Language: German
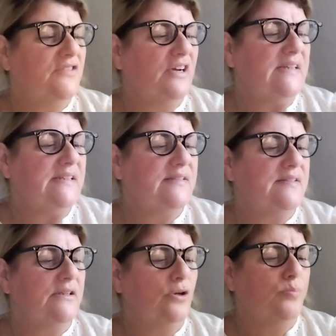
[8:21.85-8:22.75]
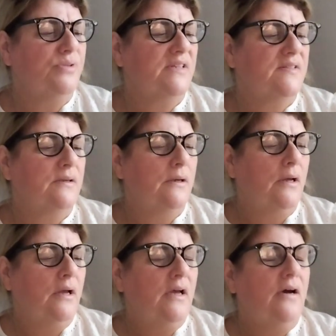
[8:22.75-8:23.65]
Ich weiß jetzt nicht, ob das
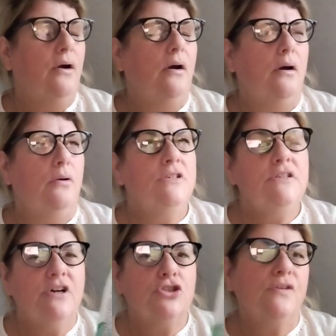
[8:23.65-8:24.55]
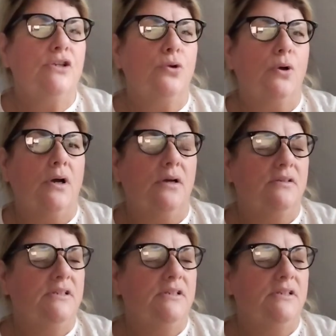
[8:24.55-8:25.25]
und die waren schwer teurer.